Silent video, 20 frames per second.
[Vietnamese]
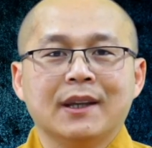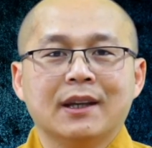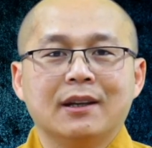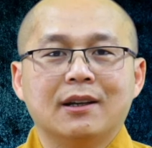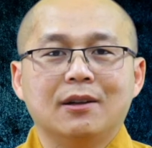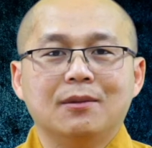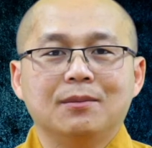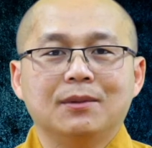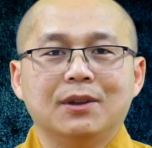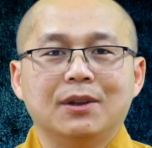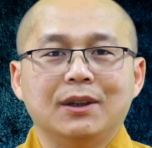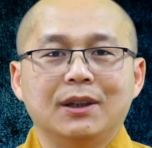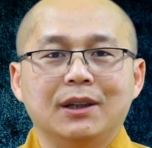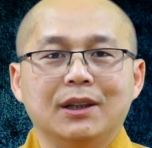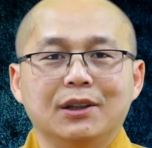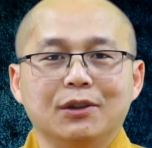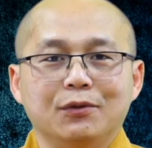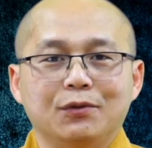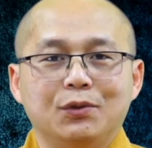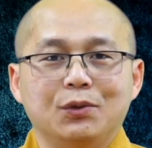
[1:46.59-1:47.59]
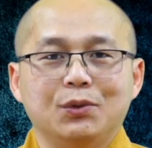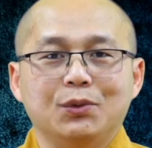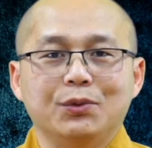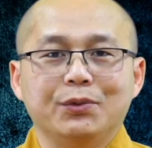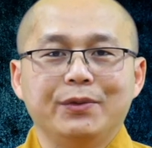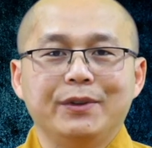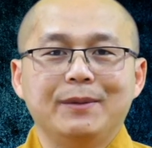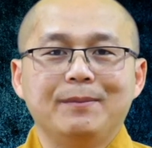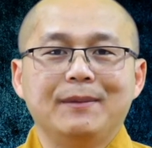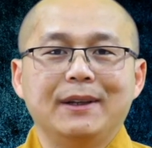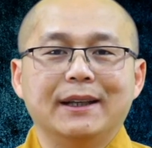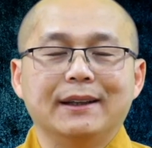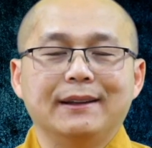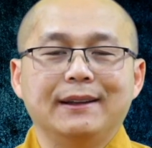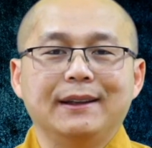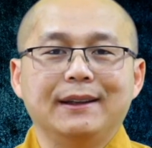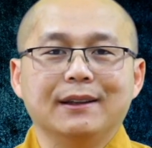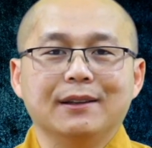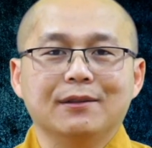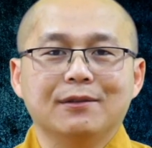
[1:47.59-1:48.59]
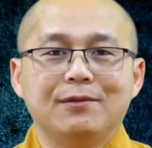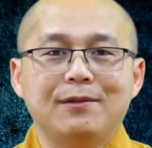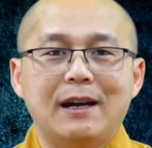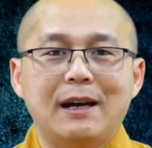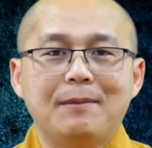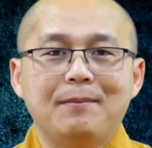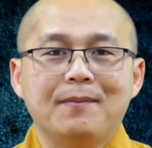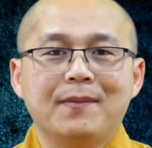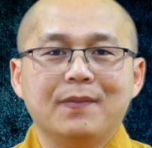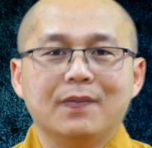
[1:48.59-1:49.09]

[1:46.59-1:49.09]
không nói lời phù phiếm là thiện pháp,